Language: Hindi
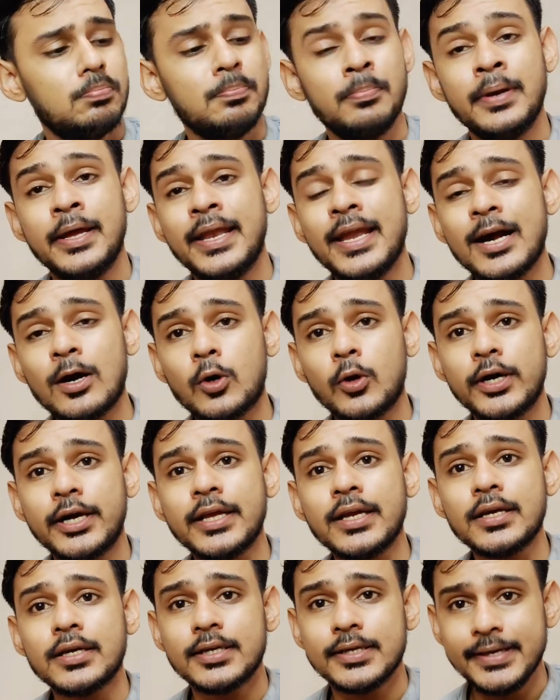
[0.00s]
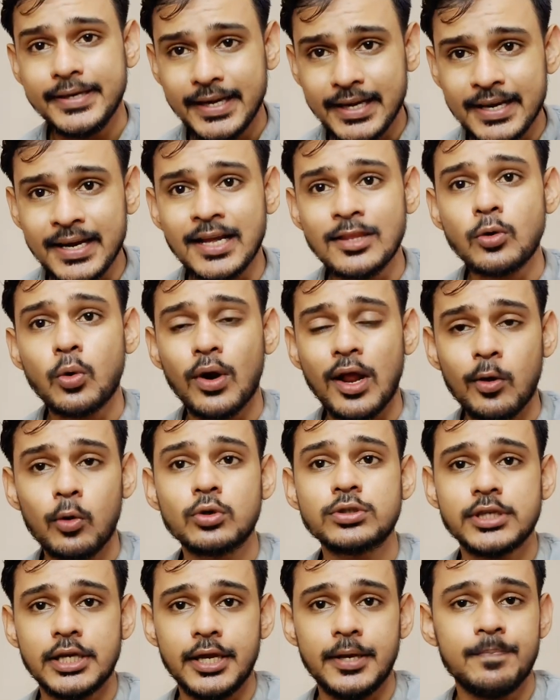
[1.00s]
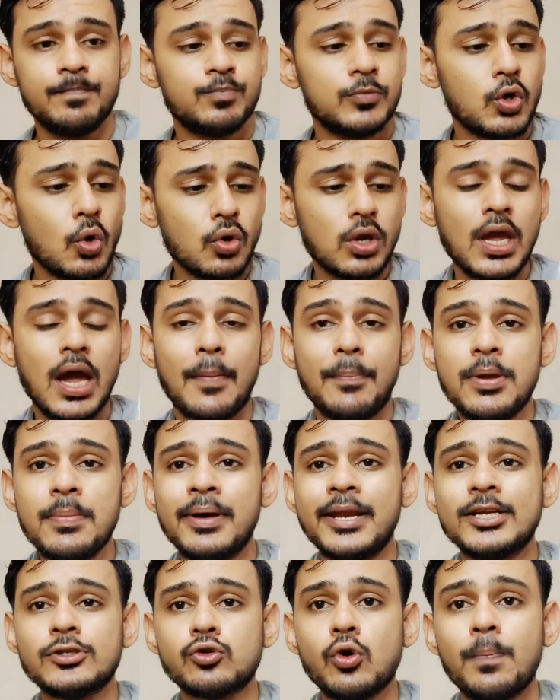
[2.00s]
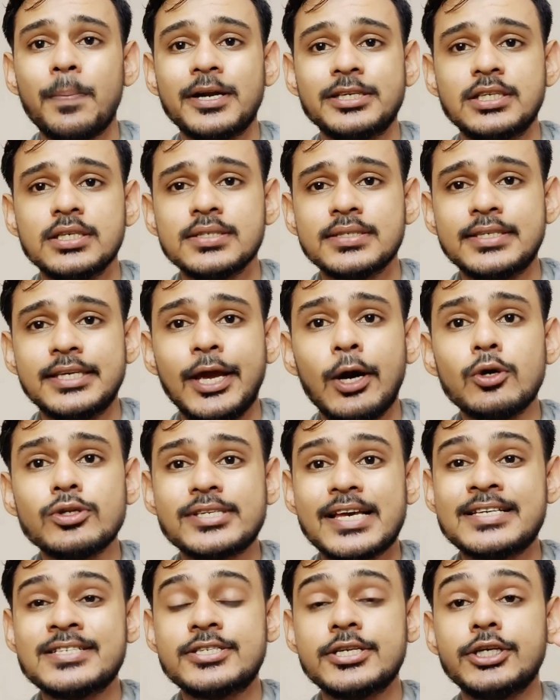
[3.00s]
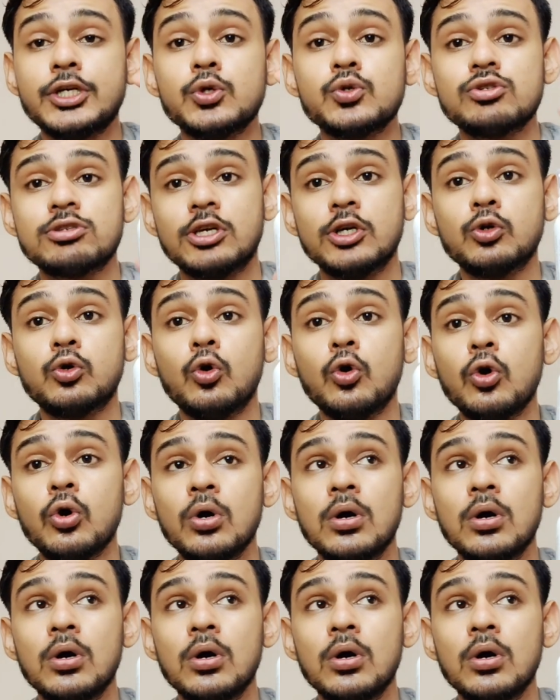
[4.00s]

मेरे अकॉर्डिंग ये ना थोड़ा रुक जाइए क्योंकि अभी मैंने इसको परचेस किया और सेंसिटिव स्किन को